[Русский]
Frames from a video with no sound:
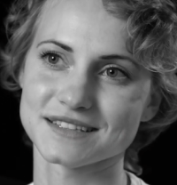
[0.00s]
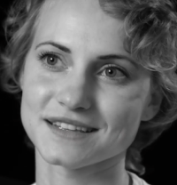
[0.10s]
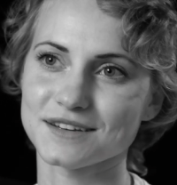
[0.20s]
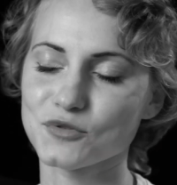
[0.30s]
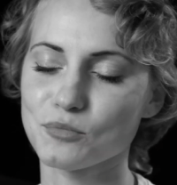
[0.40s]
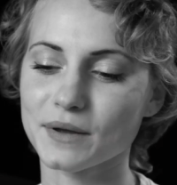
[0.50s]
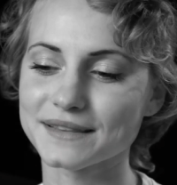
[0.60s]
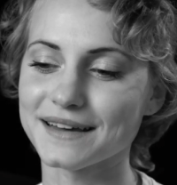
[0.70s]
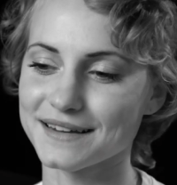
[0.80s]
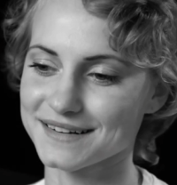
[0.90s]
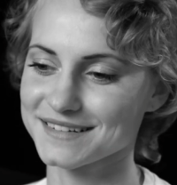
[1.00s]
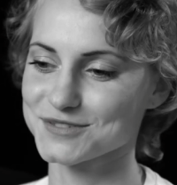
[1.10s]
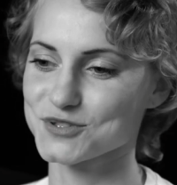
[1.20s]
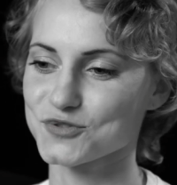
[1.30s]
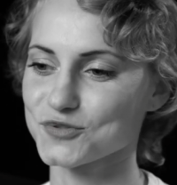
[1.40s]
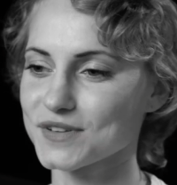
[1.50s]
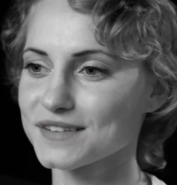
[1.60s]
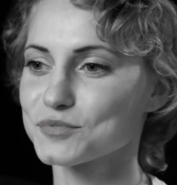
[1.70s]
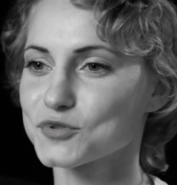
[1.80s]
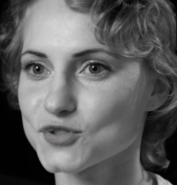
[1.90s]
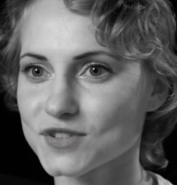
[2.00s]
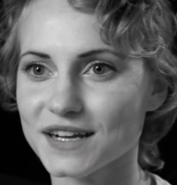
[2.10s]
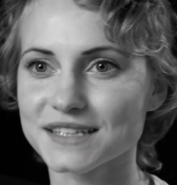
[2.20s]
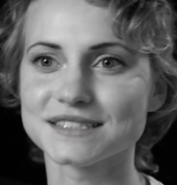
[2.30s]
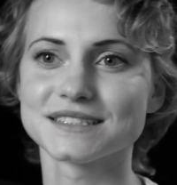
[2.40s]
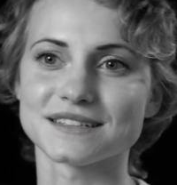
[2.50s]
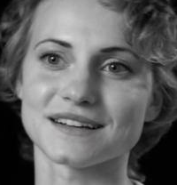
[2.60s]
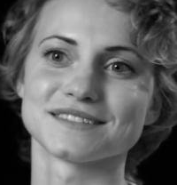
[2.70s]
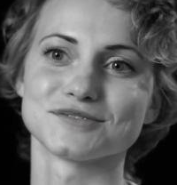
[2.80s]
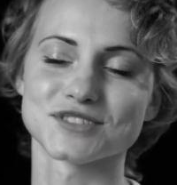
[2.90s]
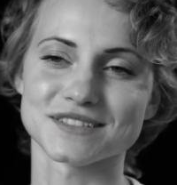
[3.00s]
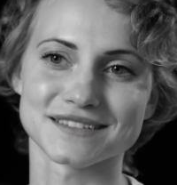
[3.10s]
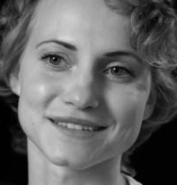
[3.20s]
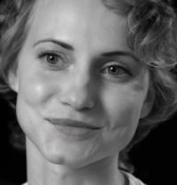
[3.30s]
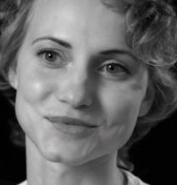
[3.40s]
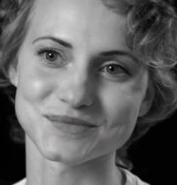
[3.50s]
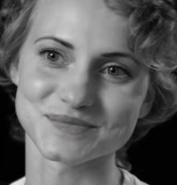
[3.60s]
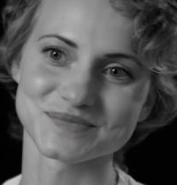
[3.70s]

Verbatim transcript: Это такой подарок, что надо просто ходить и радоваться этому.